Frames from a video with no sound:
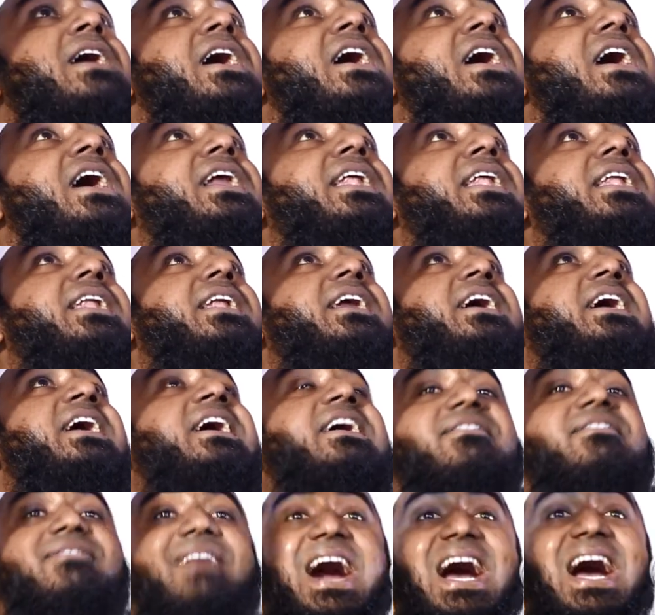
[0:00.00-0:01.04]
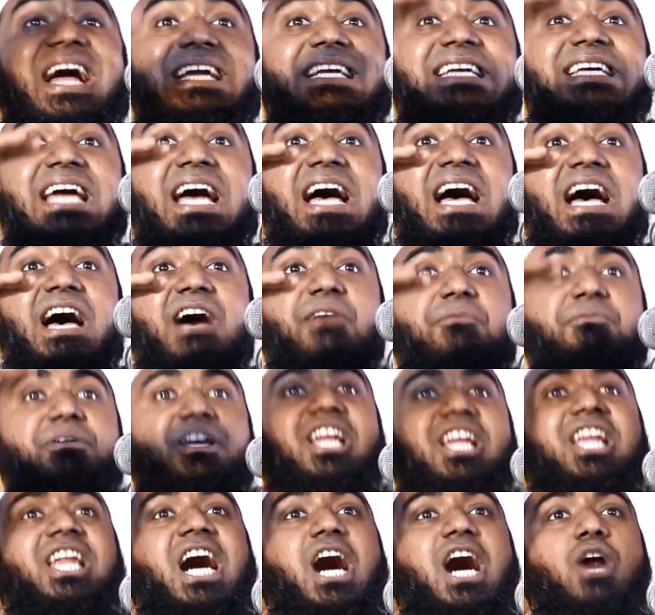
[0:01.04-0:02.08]
মান ফাহিয়া
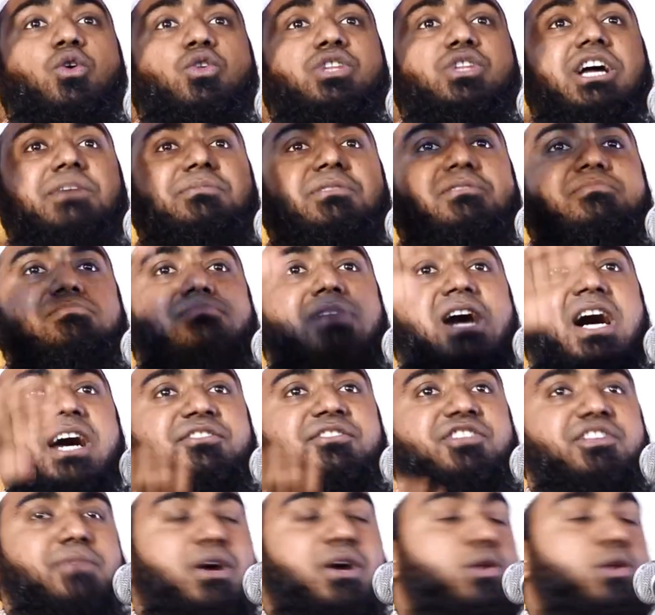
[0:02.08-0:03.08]
বিল আরদা মিন বাদি